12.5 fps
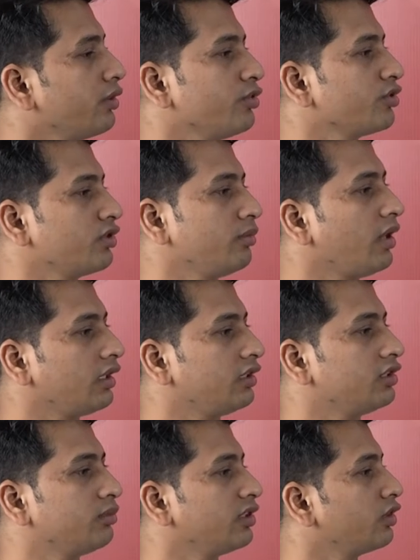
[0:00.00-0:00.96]
কয়েক বছরে
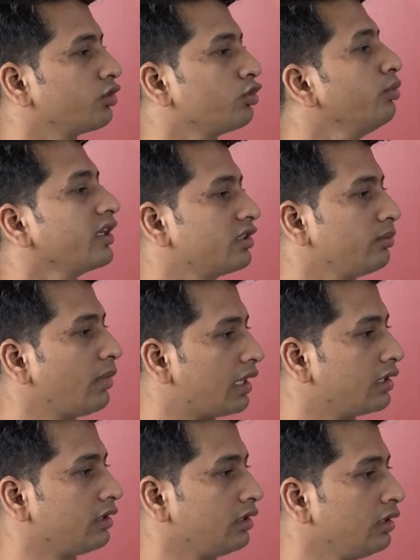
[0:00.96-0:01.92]
বাংলাদেশ ব্যাংকের খুব একটি
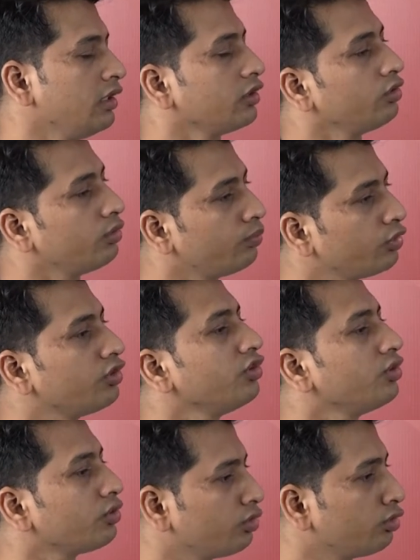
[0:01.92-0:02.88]
বাড়েনি কিন্তু
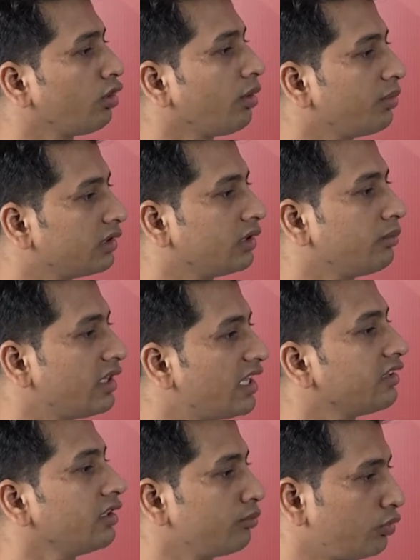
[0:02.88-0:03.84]
প্রতিনিয়ত তো আমাদের
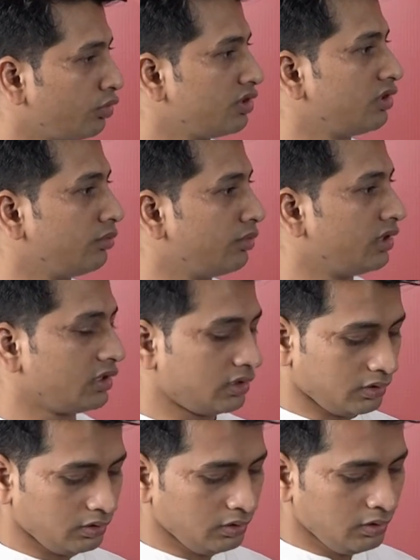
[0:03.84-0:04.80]
লেনদেন পরিস্থিতি বেড়েছে